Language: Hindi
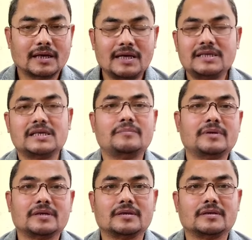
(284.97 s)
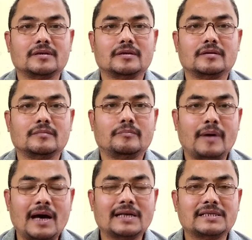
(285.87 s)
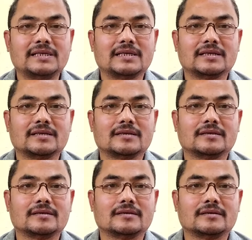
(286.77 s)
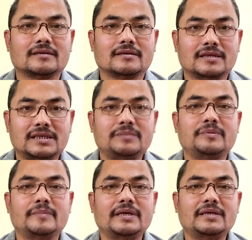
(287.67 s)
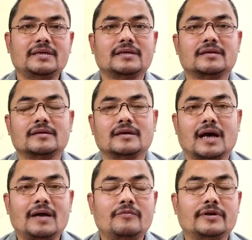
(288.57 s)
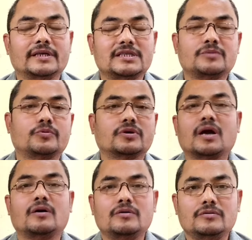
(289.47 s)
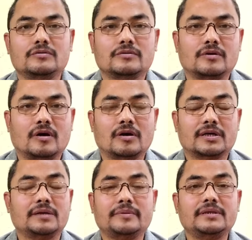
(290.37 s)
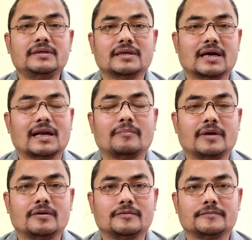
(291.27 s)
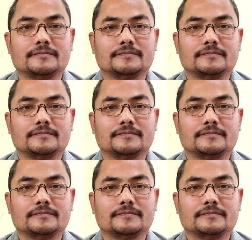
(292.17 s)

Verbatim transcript: कहीं से भी बाहर से टीवी में हाई वोल्टेज इनपुट ना हो और टीवी खराब ना हो